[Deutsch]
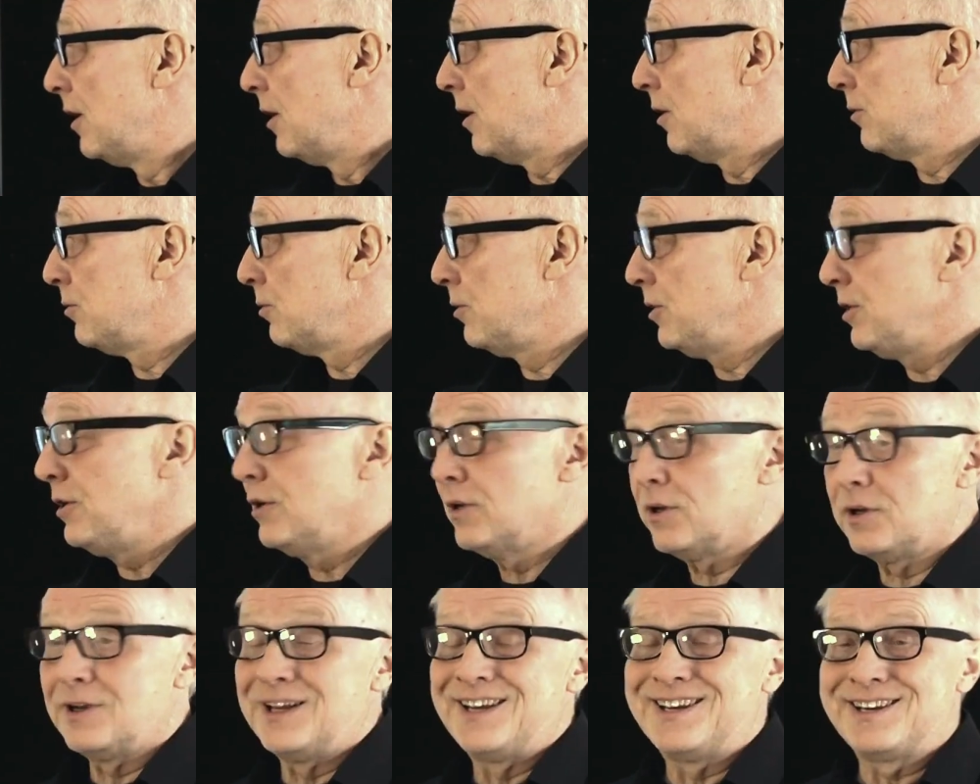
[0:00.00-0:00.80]
Also
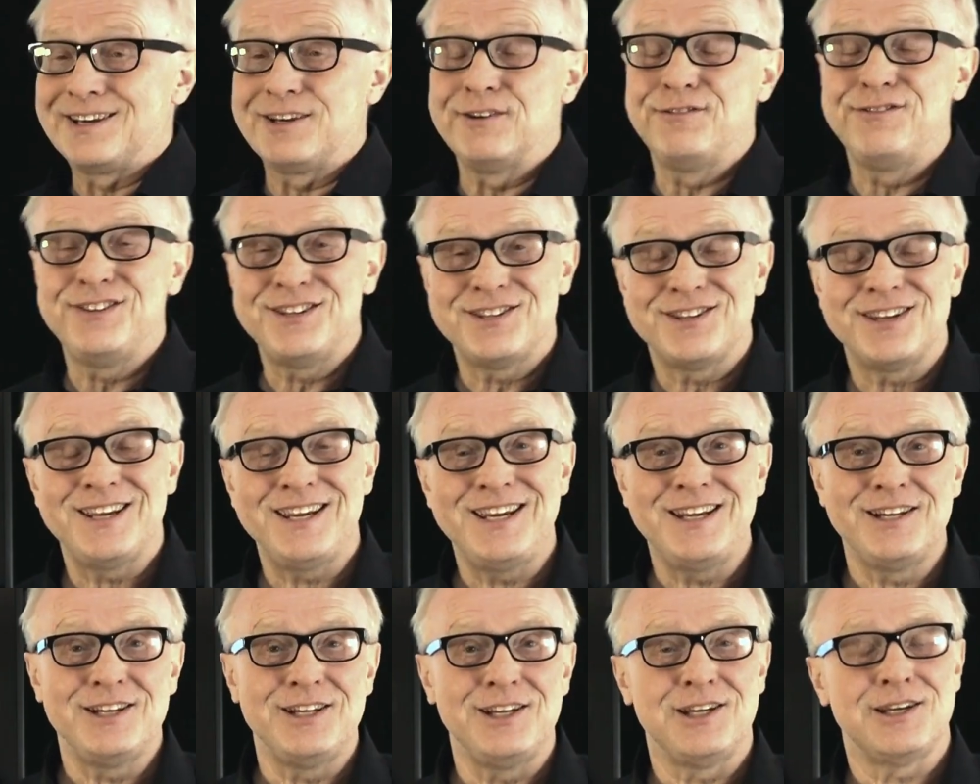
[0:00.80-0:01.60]
hier gewisse
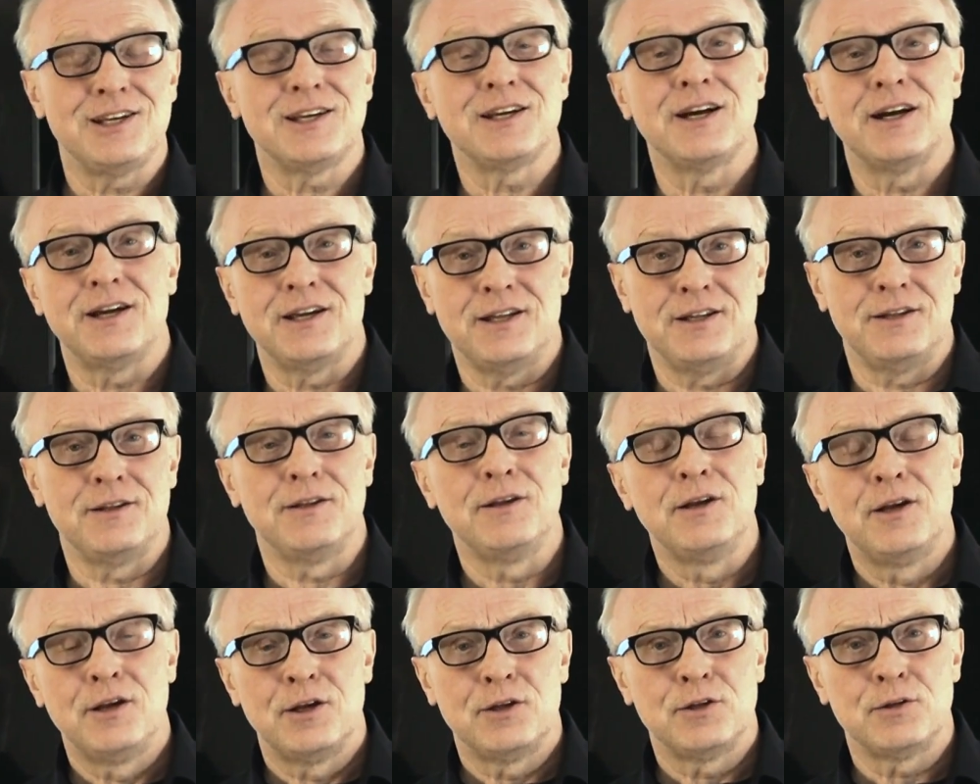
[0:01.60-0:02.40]
Ähnlichkeiten
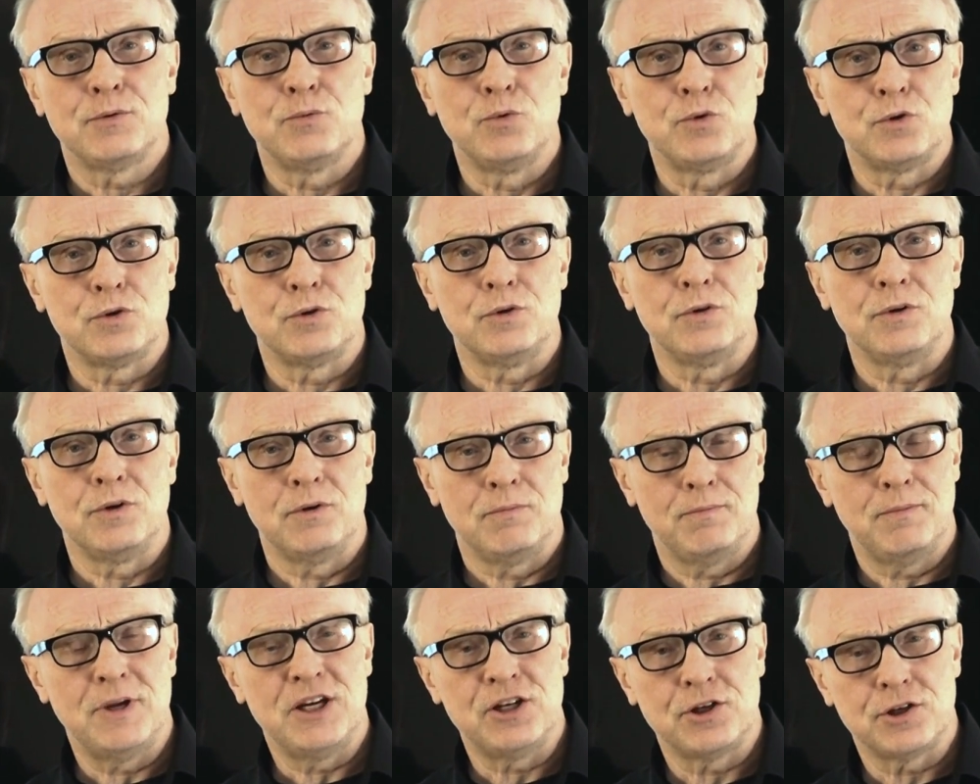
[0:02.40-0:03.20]
zwischen
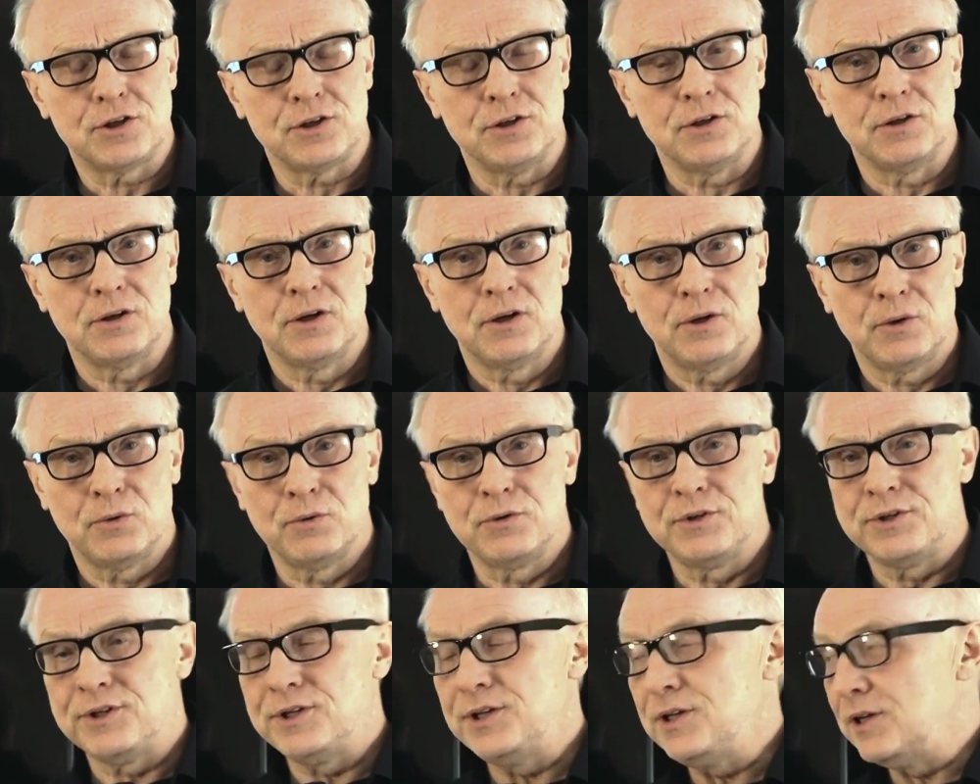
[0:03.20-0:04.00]
Menschen
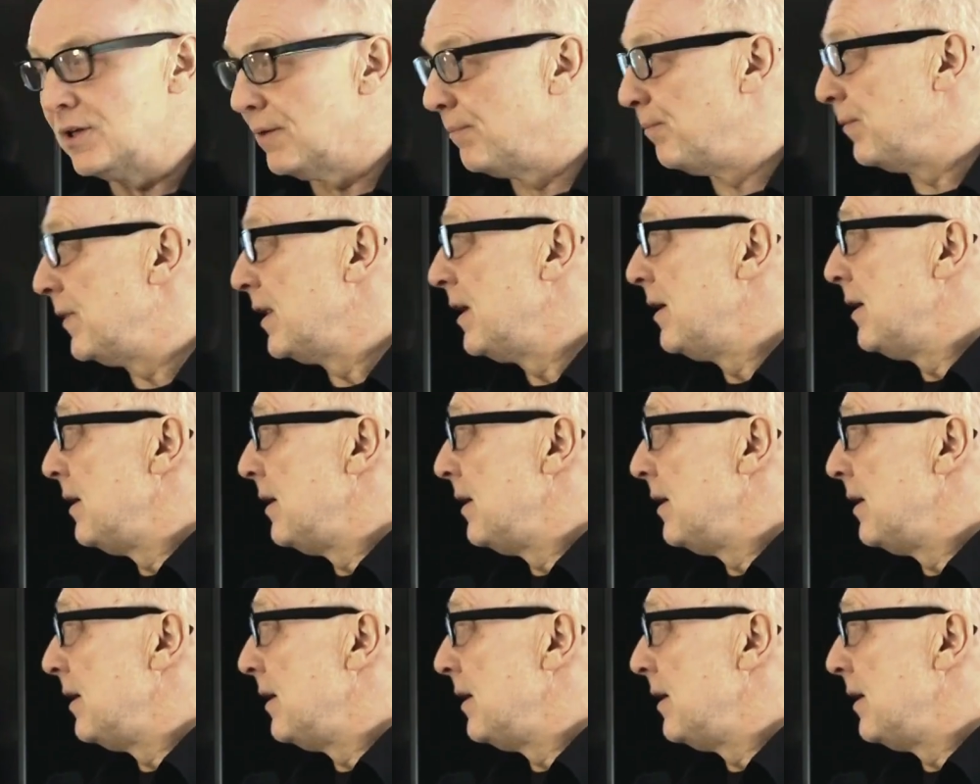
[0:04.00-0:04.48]
und Tieren.